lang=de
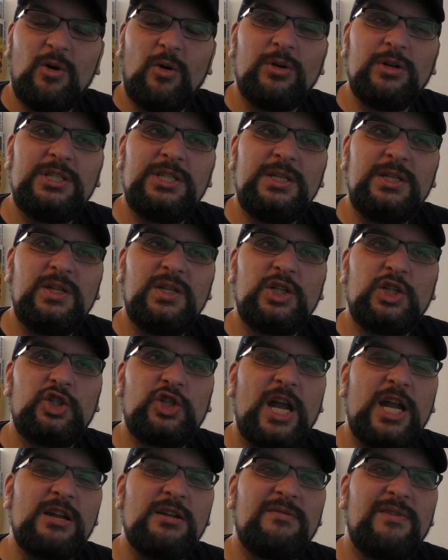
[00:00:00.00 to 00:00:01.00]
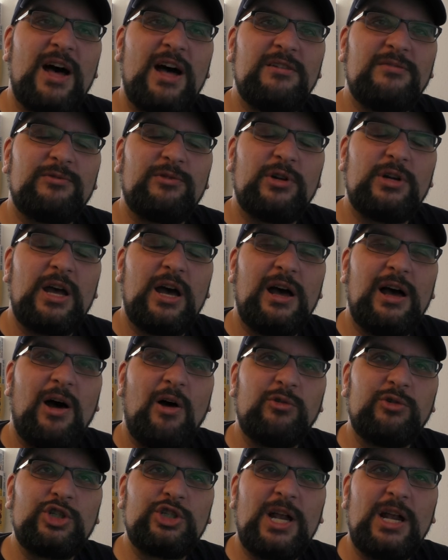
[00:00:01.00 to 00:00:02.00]
Und die Stände waren von der
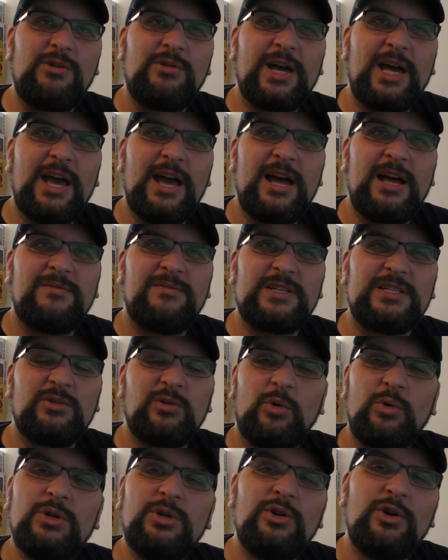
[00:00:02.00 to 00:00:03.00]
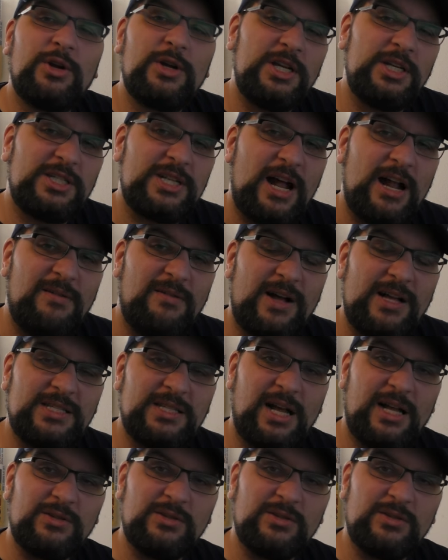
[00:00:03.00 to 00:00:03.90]
Aufstellung her etwas unglücklich teilweise.